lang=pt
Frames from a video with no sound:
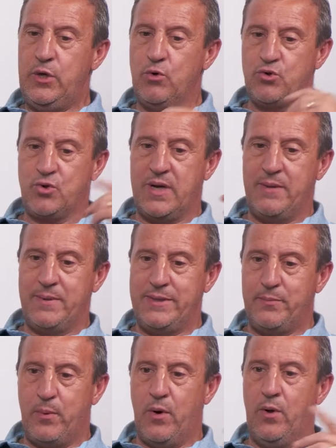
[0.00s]
eu jogava
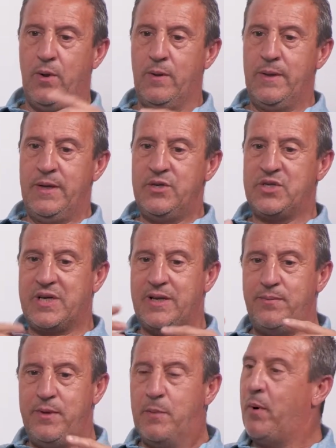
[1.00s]
handball,
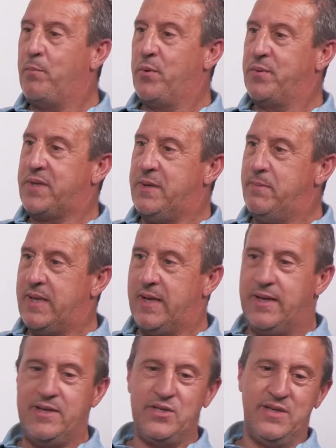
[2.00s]
escrevia para o povo de
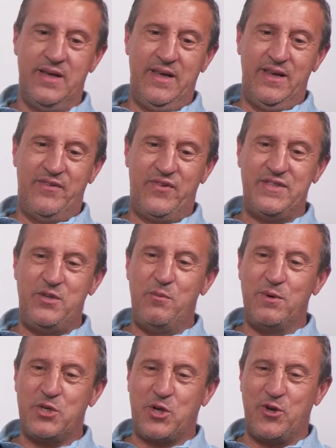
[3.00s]
Guimarães, fazia
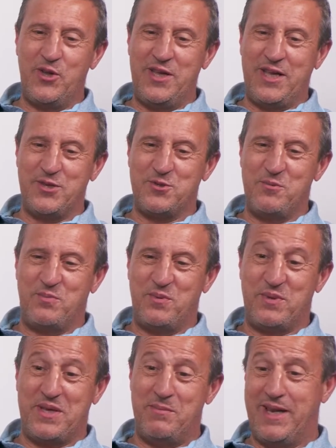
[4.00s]
umas crónicas no
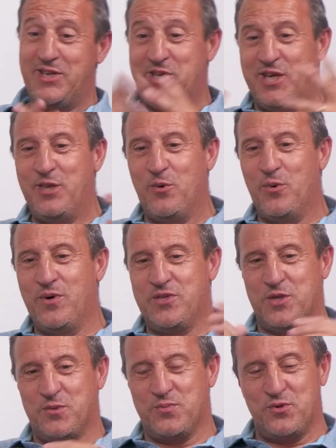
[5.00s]
povo de Guimarães, que ainda
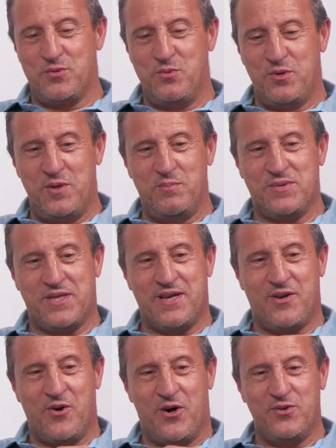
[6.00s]
hoje as pessoas do meu tempo se
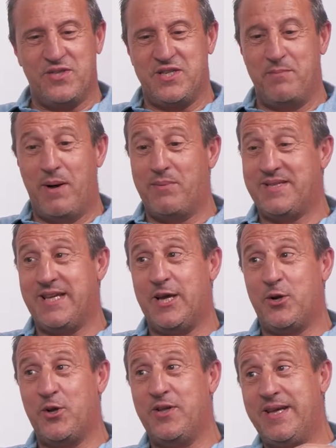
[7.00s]
recordam, que chamava se chamava-se a
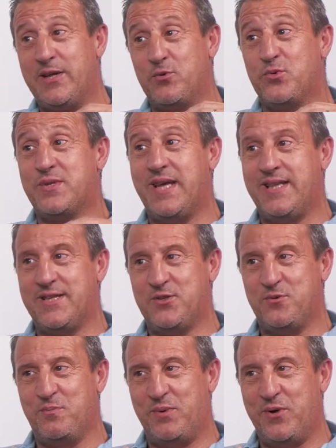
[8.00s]
Crónica do Zé da
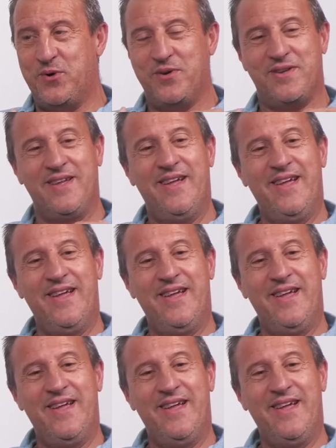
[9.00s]
Superior